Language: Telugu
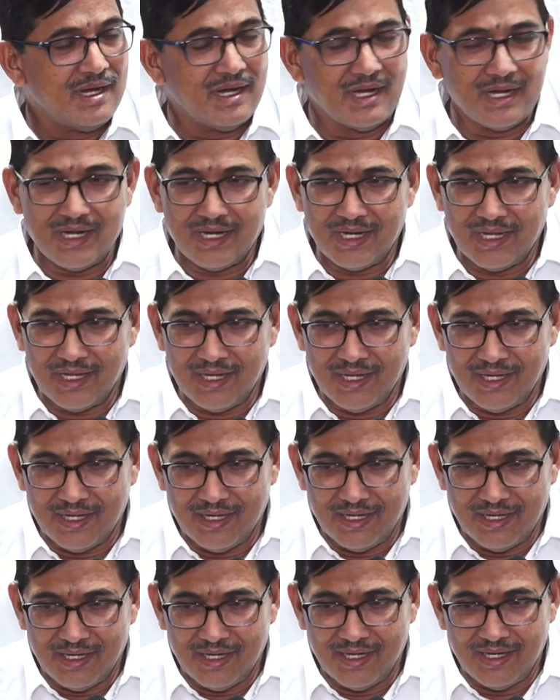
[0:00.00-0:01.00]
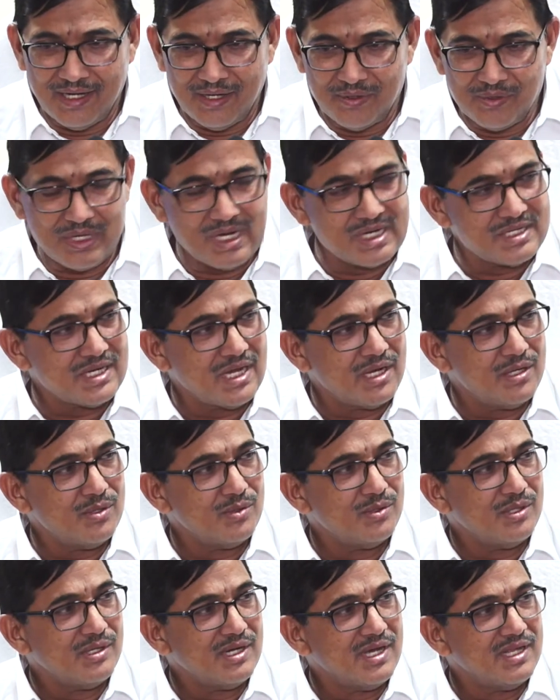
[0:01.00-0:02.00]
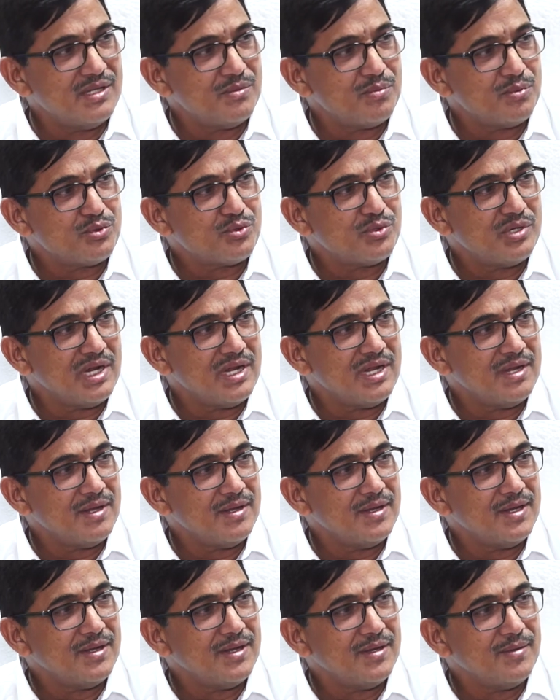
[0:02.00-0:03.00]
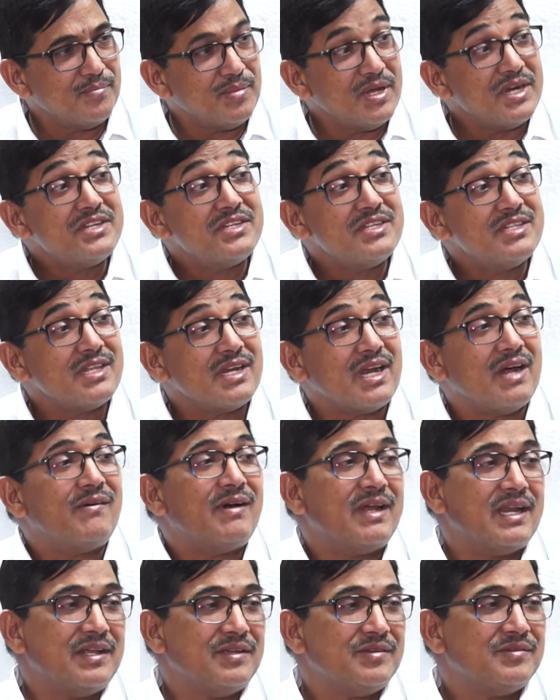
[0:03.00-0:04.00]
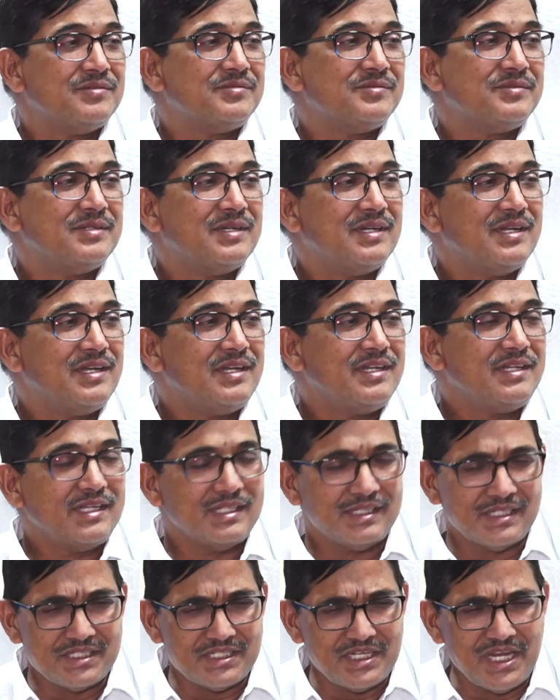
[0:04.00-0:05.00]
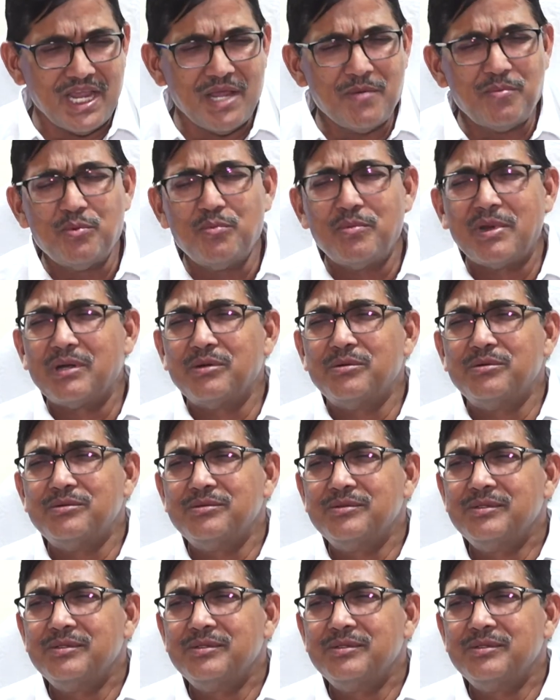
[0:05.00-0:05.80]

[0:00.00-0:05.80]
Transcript: అక్కడ అవకాశాలు అందిపుచ్చుకునే పరిస్థితి రావాలి ఎంతసేపు మనం